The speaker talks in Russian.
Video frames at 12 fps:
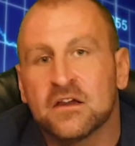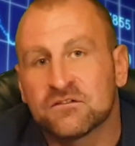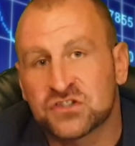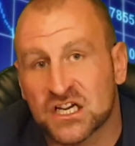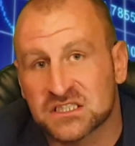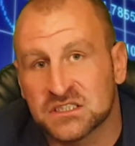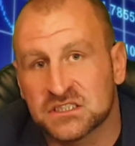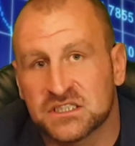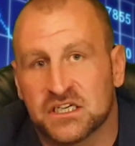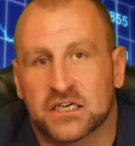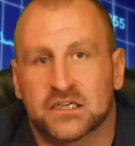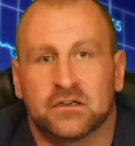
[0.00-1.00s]
В частности,
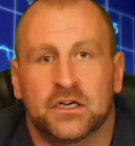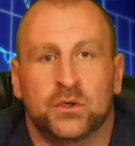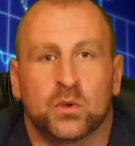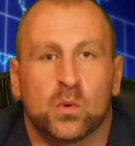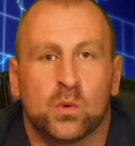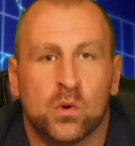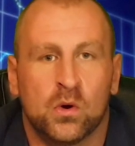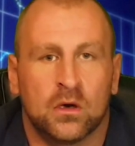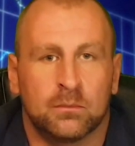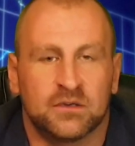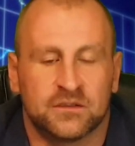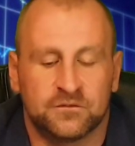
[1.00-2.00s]
я говорю
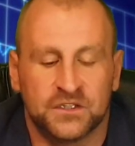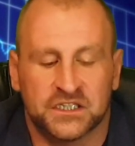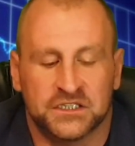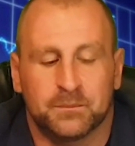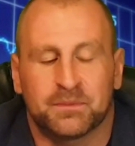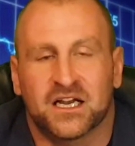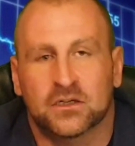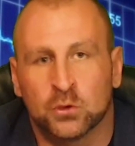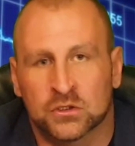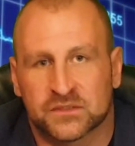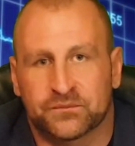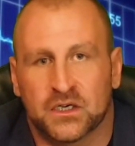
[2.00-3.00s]
об выходе
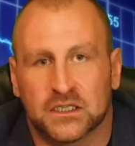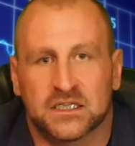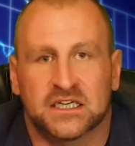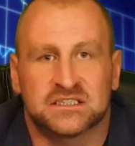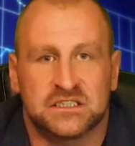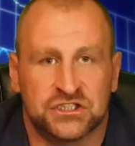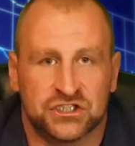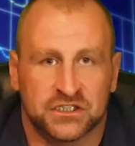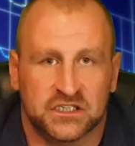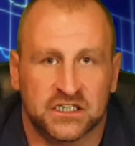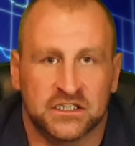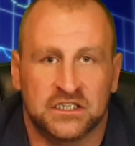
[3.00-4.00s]
прогнозов от
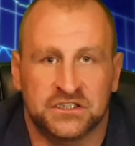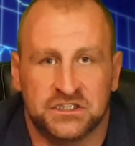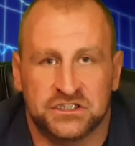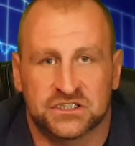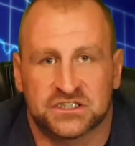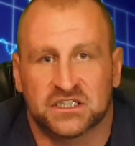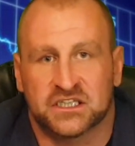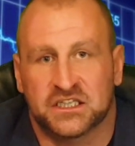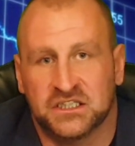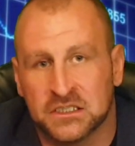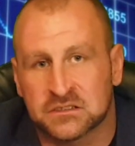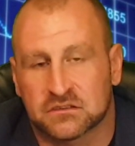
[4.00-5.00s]
различных аналитических
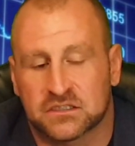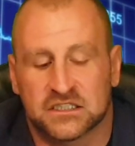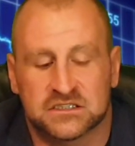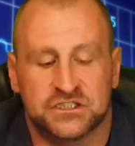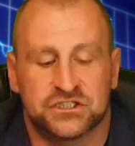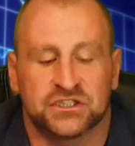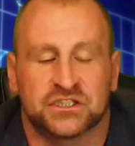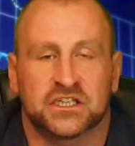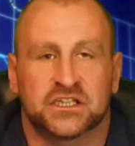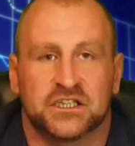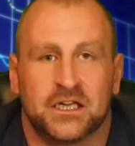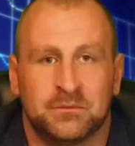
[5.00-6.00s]
агентств, от различных
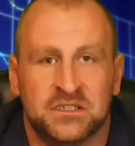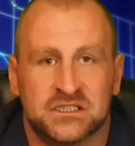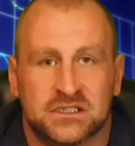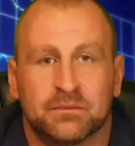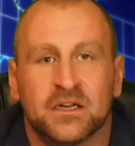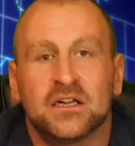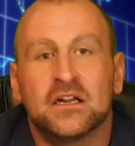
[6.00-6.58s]
экономистов.